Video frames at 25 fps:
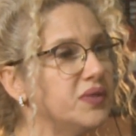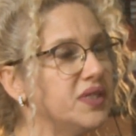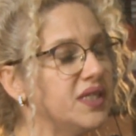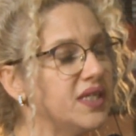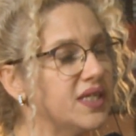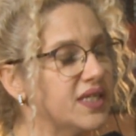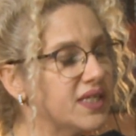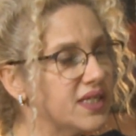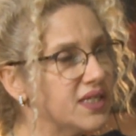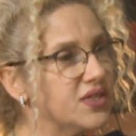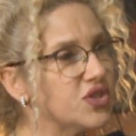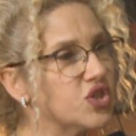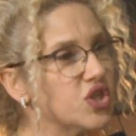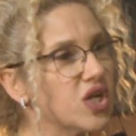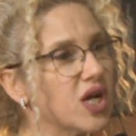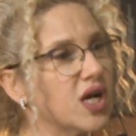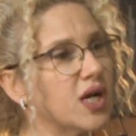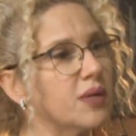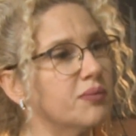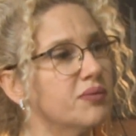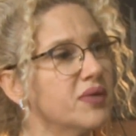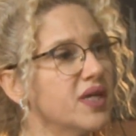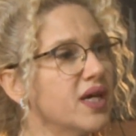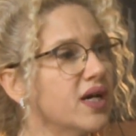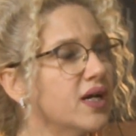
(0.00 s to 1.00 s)
iki
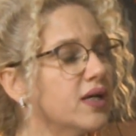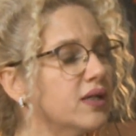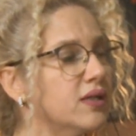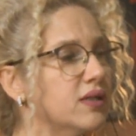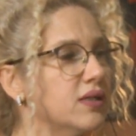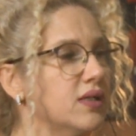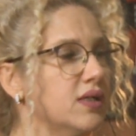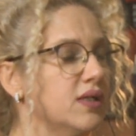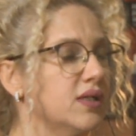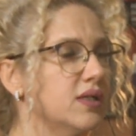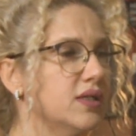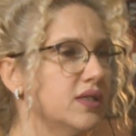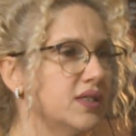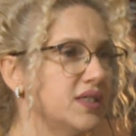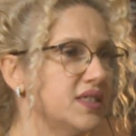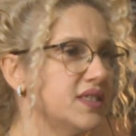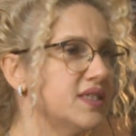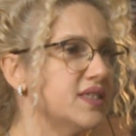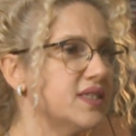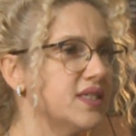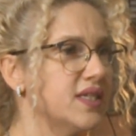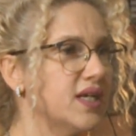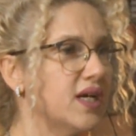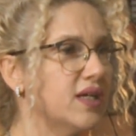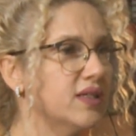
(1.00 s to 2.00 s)
camia
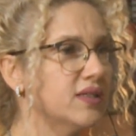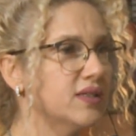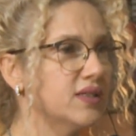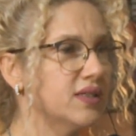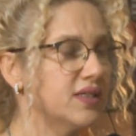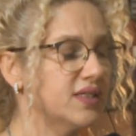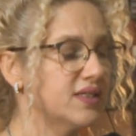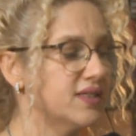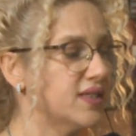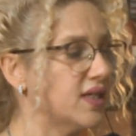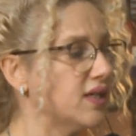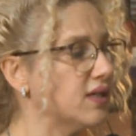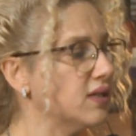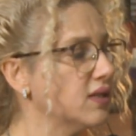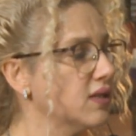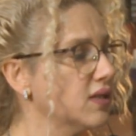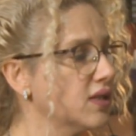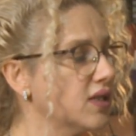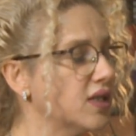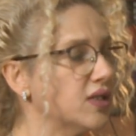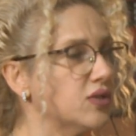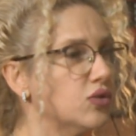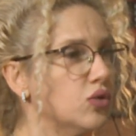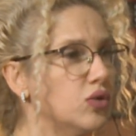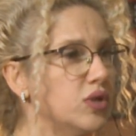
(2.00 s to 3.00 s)
Hristiyanlıkta
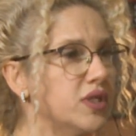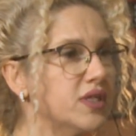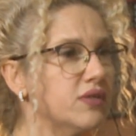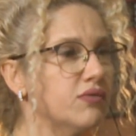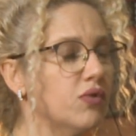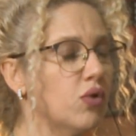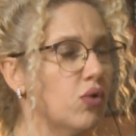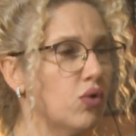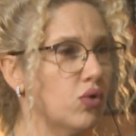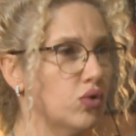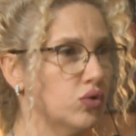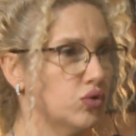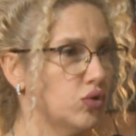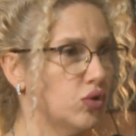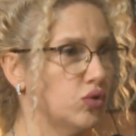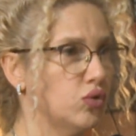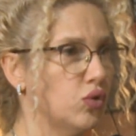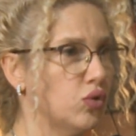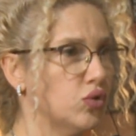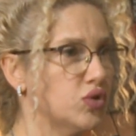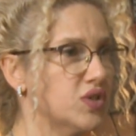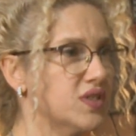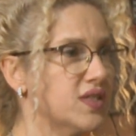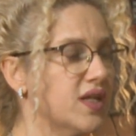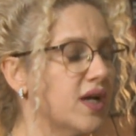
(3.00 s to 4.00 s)
Katolik ve
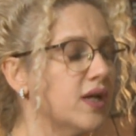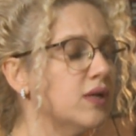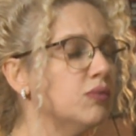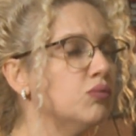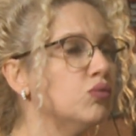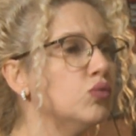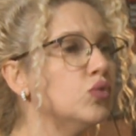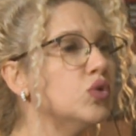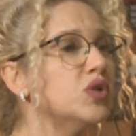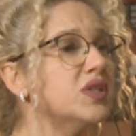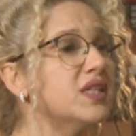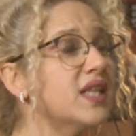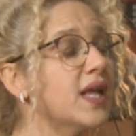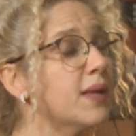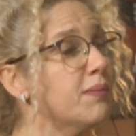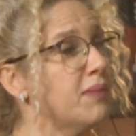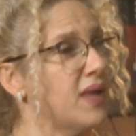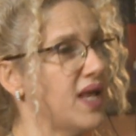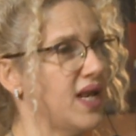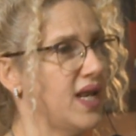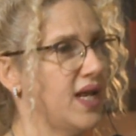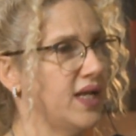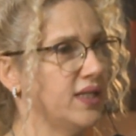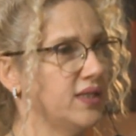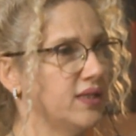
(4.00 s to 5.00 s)
Ortodokslar
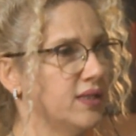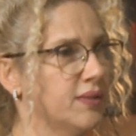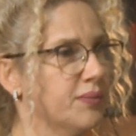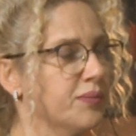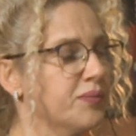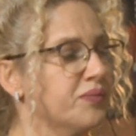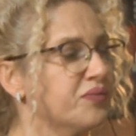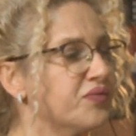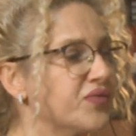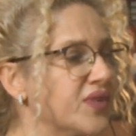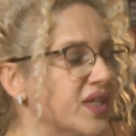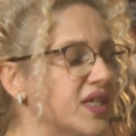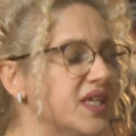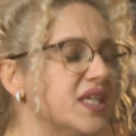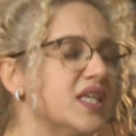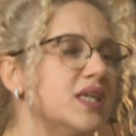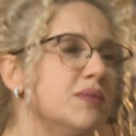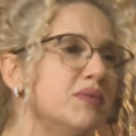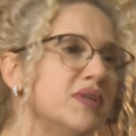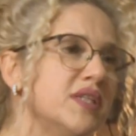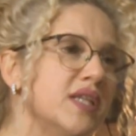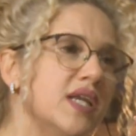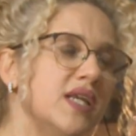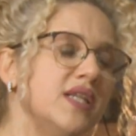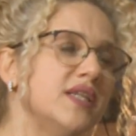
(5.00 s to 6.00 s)
muhtemelen
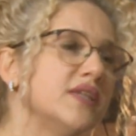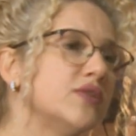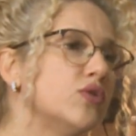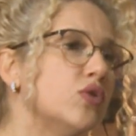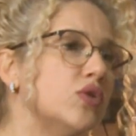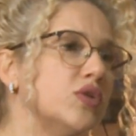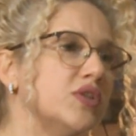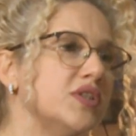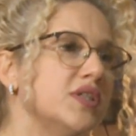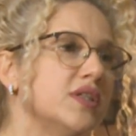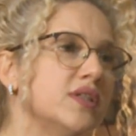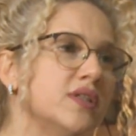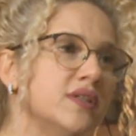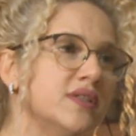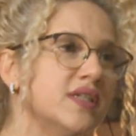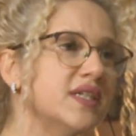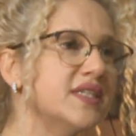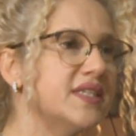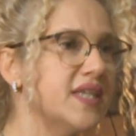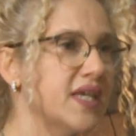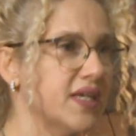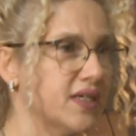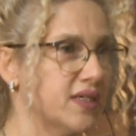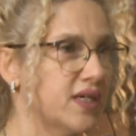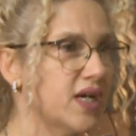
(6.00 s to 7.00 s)
2054 yılında
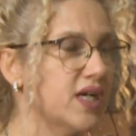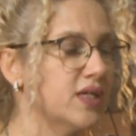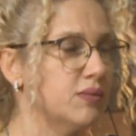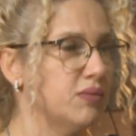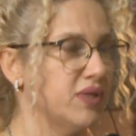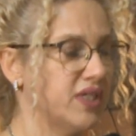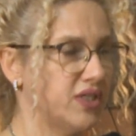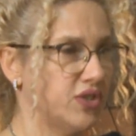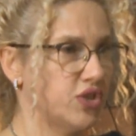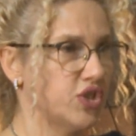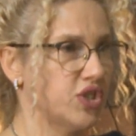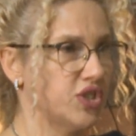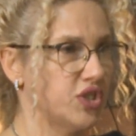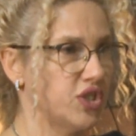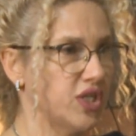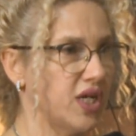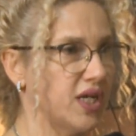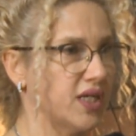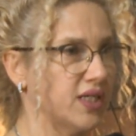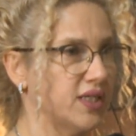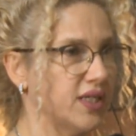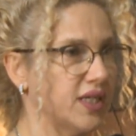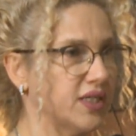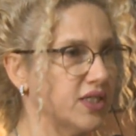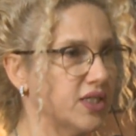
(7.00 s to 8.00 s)
tekrar
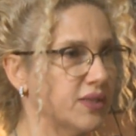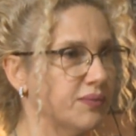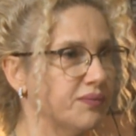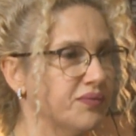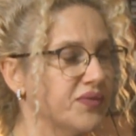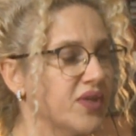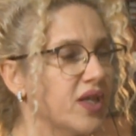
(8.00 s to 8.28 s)
barışacaklar.